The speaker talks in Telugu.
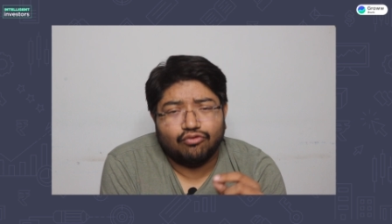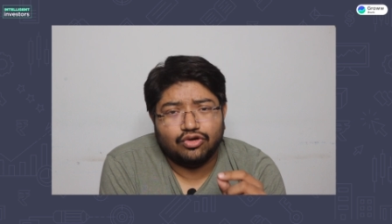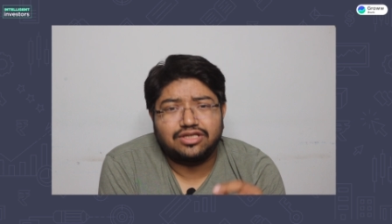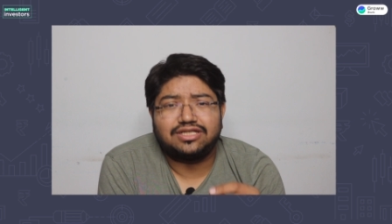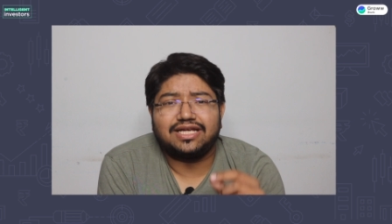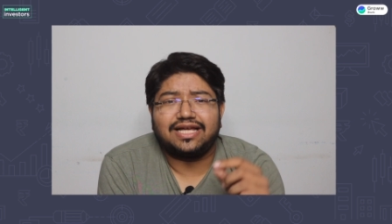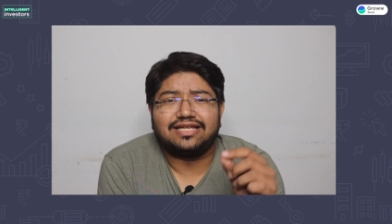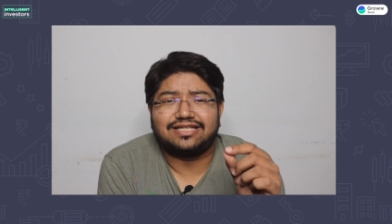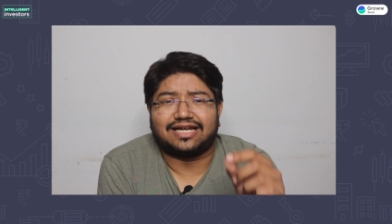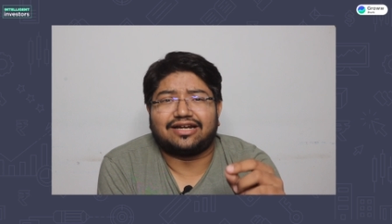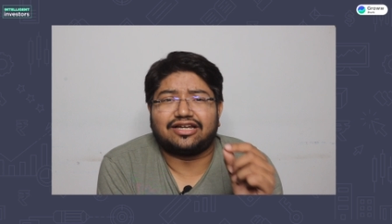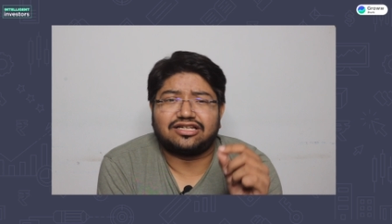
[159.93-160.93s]
వచ్చే
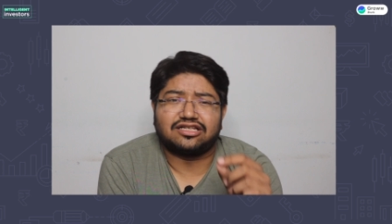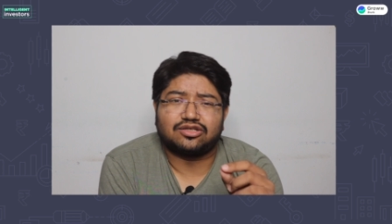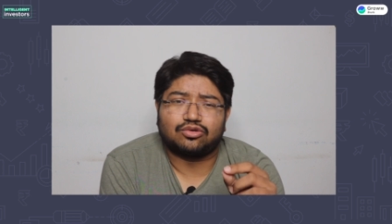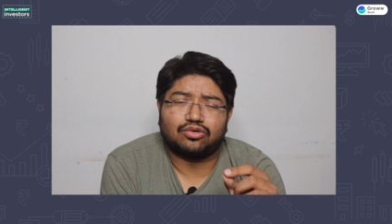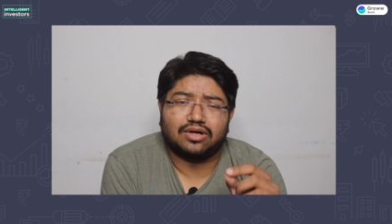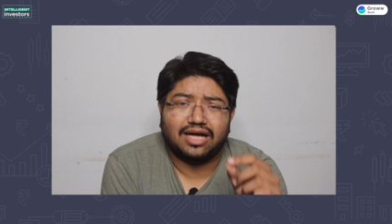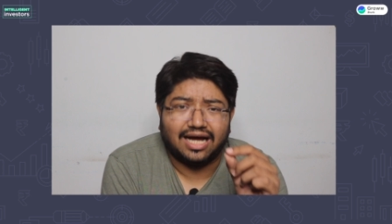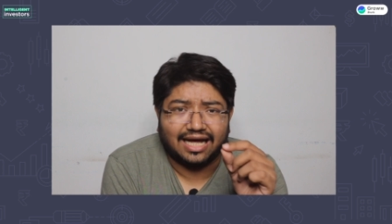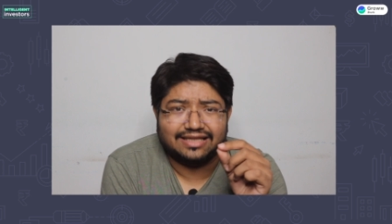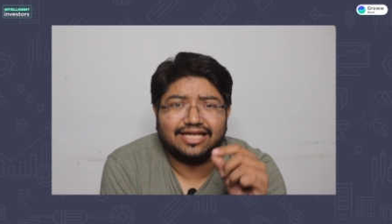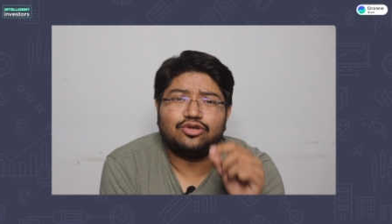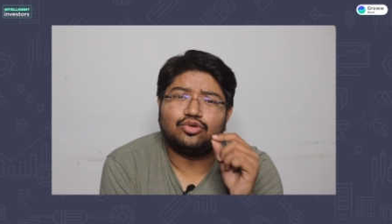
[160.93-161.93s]
జనరేషన్స్ కూడా
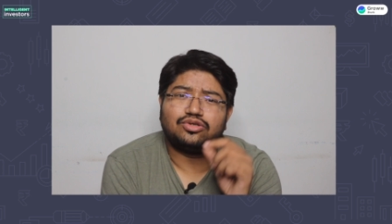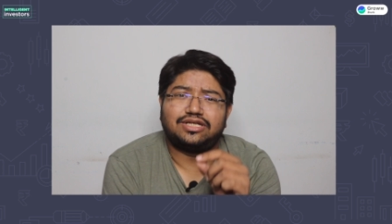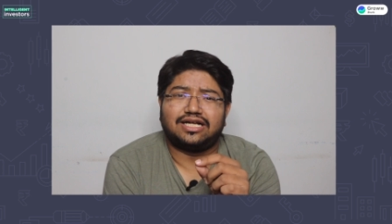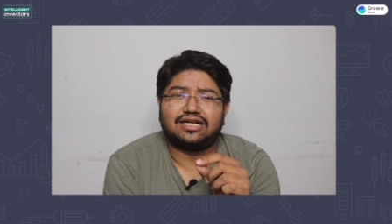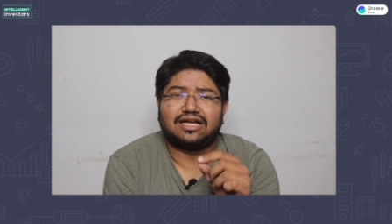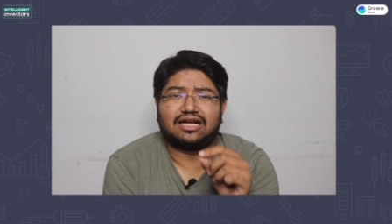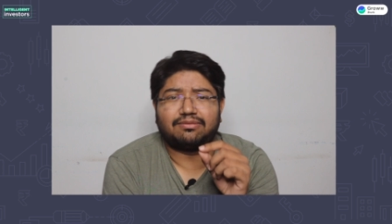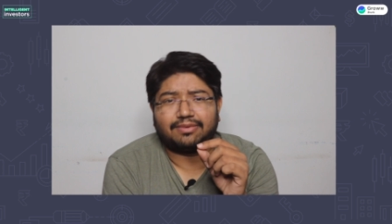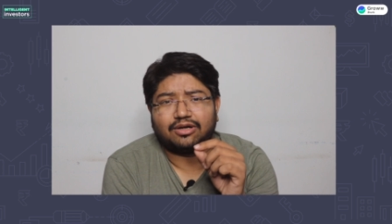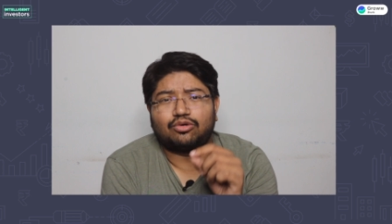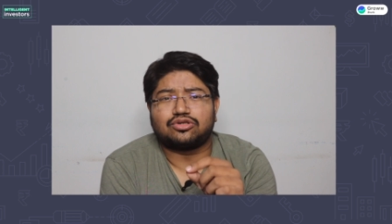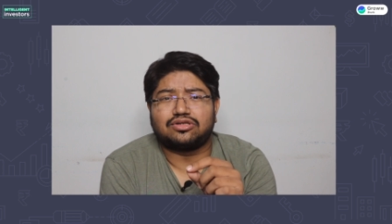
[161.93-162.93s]
అదే యూస్ చేయడానికి
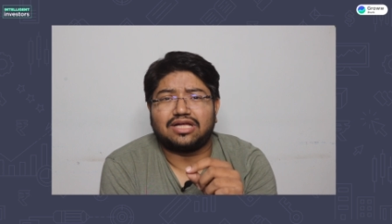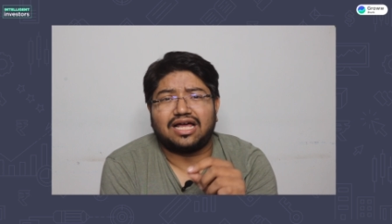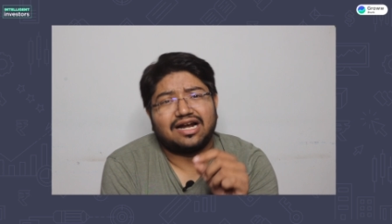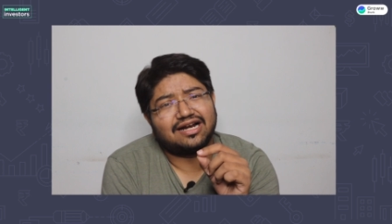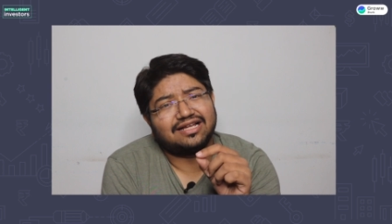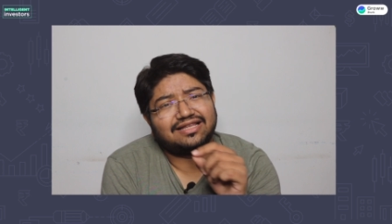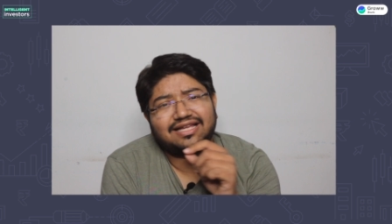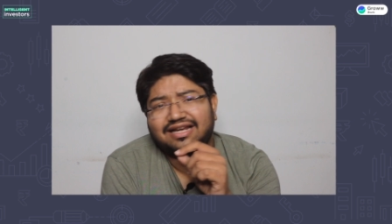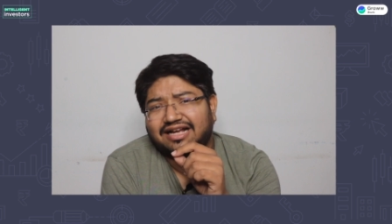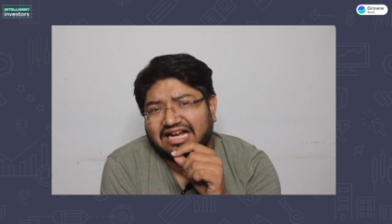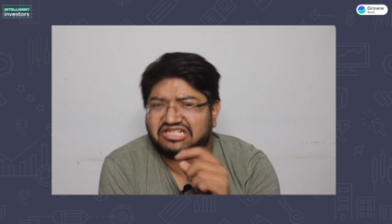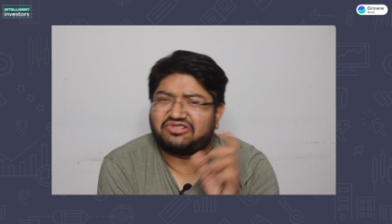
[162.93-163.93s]
పనికొస్తుందా అని అడిగితే
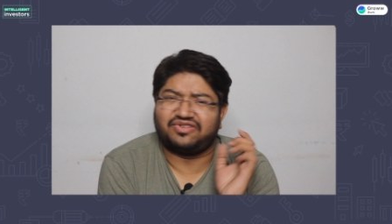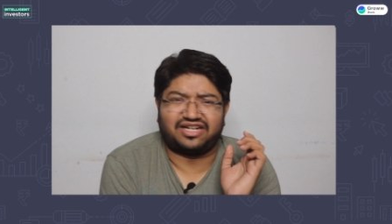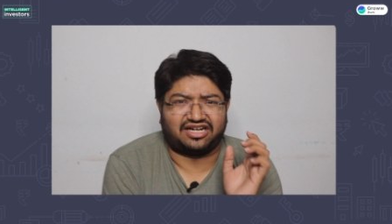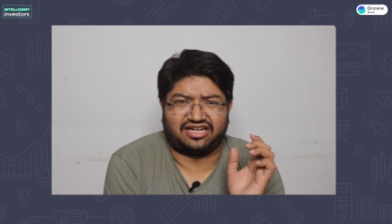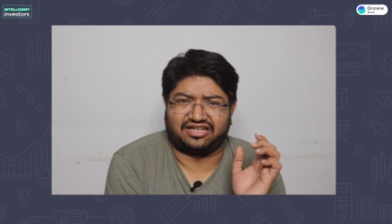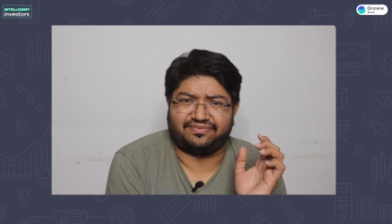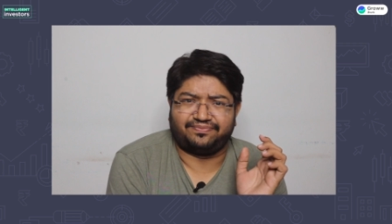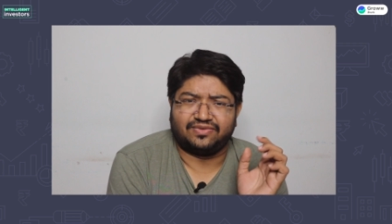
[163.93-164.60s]
కష్టమేనండి